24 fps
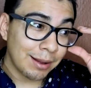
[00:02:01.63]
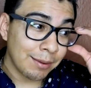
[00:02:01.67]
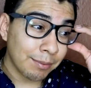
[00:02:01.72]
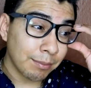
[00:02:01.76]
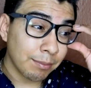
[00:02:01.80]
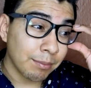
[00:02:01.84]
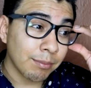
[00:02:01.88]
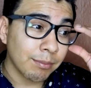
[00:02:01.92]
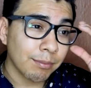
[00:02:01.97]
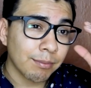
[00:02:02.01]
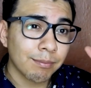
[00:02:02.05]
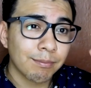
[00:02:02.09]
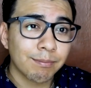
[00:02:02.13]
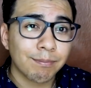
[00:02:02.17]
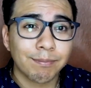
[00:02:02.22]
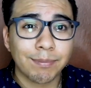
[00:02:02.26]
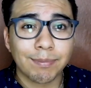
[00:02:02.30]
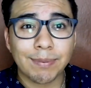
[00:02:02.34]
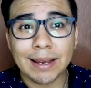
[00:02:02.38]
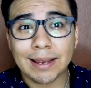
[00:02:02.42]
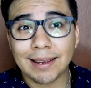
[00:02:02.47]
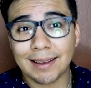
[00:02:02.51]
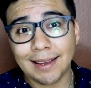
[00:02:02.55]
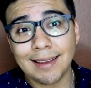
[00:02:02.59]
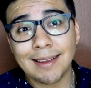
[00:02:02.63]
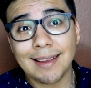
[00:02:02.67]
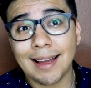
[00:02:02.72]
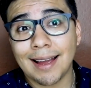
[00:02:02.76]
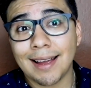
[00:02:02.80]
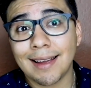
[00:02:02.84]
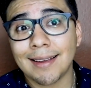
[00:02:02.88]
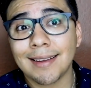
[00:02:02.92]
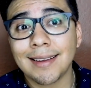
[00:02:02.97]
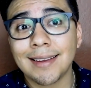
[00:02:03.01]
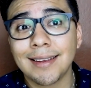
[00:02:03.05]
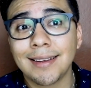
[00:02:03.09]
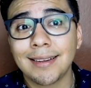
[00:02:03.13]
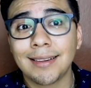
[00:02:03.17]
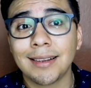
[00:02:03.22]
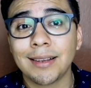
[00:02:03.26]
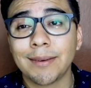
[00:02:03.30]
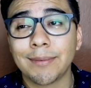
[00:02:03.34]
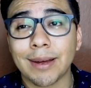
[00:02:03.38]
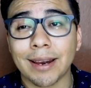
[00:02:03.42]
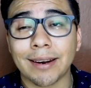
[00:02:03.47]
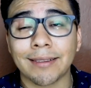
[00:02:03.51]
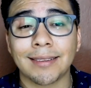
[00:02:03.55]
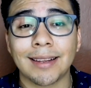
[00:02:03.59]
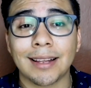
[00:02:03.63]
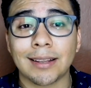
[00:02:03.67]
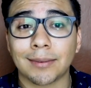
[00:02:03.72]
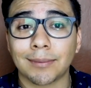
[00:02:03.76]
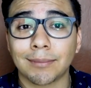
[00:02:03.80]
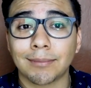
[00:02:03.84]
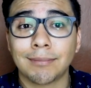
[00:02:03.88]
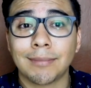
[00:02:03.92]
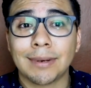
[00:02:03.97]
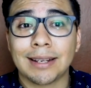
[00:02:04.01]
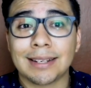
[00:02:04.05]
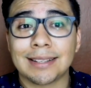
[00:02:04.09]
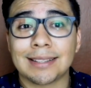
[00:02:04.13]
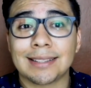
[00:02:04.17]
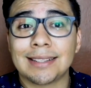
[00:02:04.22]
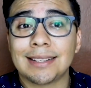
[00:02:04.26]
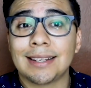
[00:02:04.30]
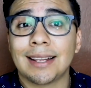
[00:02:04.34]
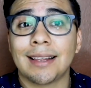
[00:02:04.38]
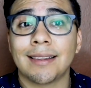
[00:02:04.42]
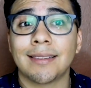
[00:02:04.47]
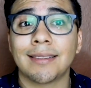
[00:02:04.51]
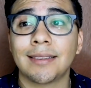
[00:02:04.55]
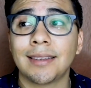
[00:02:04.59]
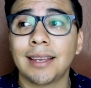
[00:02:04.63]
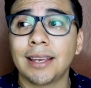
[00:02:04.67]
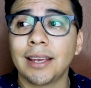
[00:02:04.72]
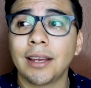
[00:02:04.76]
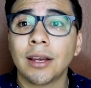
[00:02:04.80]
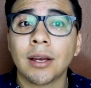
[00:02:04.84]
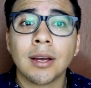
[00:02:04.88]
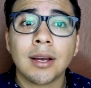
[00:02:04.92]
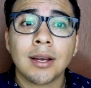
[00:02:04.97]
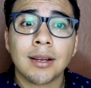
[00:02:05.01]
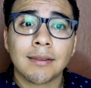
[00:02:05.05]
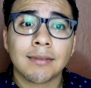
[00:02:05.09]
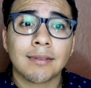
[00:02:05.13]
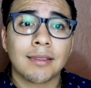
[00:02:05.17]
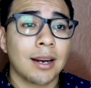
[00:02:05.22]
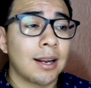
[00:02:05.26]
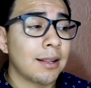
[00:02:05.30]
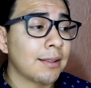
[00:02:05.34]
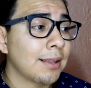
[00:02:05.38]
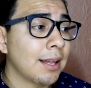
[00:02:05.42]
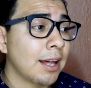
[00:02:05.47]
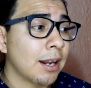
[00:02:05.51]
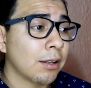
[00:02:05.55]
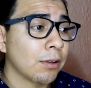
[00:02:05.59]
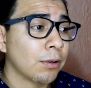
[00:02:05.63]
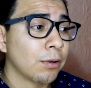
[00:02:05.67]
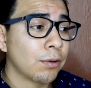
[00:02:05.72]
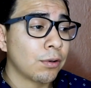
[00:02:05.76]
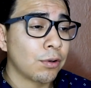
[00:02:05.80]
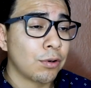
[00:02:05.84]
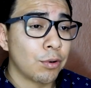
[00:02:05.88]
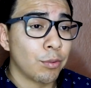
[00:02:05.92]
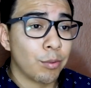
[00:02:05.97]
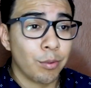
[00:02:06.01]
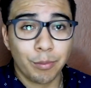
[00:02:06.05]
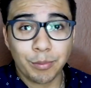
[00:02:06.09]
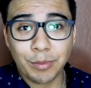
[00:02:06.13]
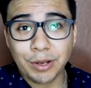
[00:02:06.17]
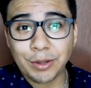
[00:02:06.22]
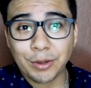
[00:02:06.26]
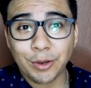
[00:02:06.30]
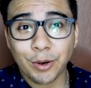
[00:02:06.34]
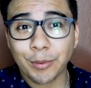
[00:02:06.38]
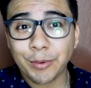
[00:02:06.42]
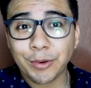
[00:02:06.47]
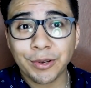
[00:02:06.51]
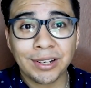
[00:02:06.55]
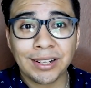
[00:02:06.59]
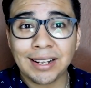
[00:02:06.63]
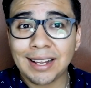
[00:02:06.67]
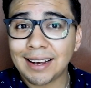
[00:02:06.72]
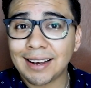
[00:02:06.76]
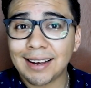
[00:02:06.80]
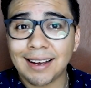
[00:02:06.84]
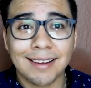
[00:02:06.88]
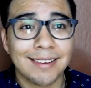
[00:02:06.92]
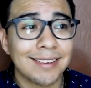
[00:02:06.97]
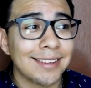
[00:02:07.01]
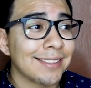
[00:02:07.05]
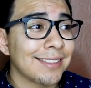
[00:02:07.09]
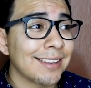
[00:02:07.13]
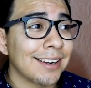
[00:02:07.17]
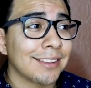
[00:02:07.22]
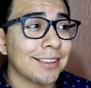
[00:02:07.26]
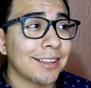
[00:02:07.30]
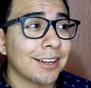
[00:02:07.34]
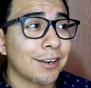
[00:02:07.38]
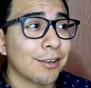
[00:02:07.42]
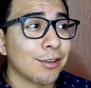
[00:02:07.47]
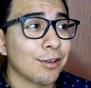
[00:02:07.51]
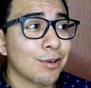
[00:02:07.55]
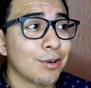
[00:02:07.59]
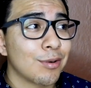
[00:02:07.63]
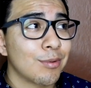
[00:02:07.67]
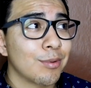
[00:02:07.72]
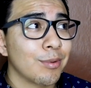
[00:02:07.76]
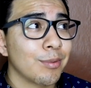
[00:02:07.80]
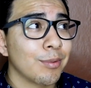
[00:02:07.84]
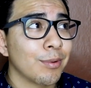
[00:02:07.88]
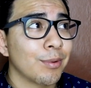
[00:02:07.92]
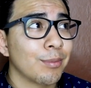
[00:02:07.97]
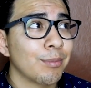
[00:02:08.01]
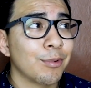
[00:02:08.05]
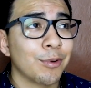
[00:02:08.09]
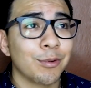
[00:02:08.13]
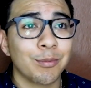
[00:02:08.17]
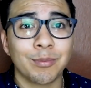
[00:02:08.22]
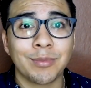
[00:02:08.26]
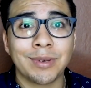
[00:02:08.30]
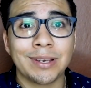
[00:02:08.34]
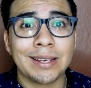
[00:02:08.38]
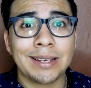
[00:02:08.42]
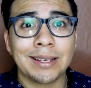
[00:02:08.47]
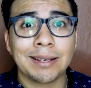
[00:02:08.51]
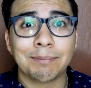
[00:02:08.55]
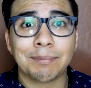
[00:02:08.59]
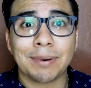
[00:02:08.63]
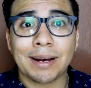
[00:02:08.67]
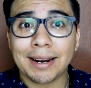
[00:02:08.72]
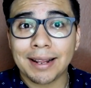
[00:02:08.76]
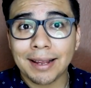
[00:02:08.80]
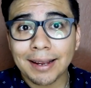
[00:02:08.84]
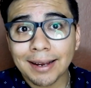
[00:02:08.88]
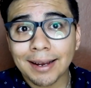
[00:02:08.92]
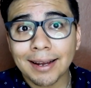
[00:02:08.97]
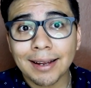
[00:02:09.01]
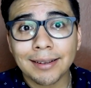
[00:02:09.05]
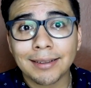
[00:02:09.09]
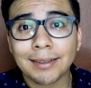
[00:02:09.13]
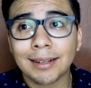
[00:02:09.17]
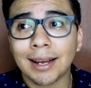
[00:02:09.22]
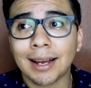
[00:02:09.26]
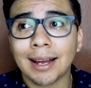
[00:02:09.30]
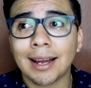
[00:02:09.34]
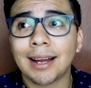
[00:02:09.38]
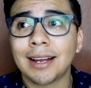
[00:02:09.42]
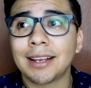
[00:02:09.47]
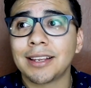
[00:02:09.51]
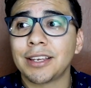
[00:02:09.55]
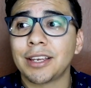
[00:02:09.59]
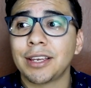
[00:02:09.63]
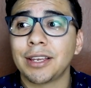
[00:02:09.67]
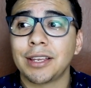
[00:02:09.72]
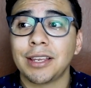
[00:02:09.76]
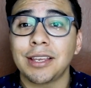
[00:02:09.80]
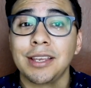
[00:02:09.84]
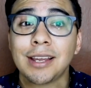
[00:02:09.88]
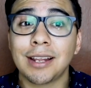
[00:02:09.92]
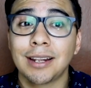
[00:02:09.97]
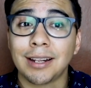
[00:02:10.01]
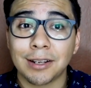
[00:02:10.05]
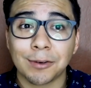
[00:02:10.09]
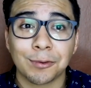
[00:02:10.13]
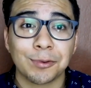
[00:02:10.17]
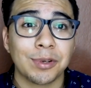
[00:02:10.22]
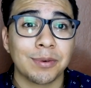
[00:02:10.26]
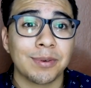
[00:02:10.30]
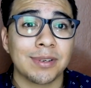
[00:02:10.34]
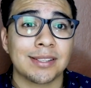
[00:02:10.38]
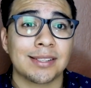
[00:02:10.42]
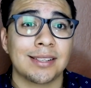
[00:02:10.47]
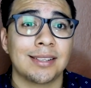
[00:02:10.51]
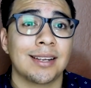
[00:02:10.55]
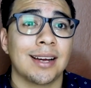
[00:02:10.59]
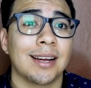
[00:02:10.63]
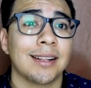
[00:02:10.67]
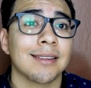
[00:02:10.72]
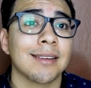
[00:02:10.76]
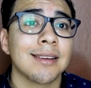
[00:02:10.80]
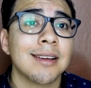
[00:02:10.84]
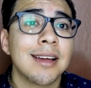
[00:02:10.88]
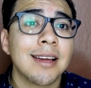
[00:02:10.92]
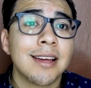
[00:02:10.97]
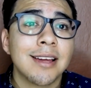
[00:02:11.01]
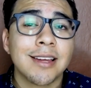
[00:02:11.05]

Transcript: la pequeña y libertad merecida de tratarlo como mi novio en la calle, tratarlo como, mi pareja en la calle y en la universidad.